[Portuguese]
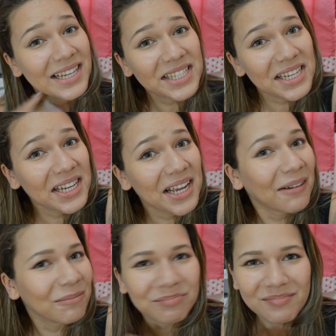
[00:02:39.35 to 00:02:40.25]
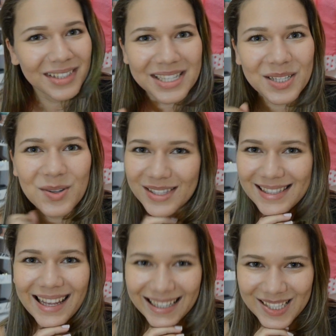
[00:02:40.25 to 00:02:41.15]
Se não,
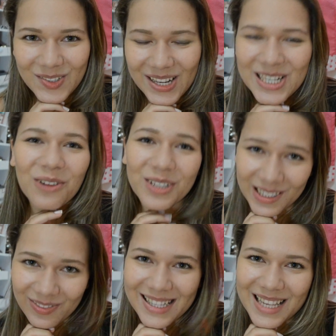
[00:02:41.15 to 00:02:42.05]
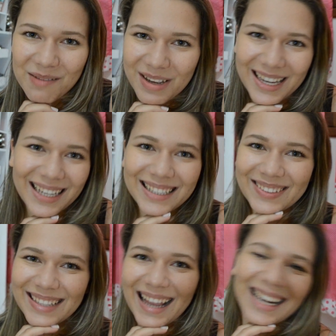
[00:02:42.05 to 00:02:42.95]
desconsidere a situação, você vai saber que ela
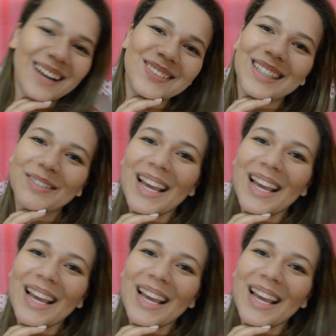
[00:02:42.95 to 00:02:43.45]
não tá grávida.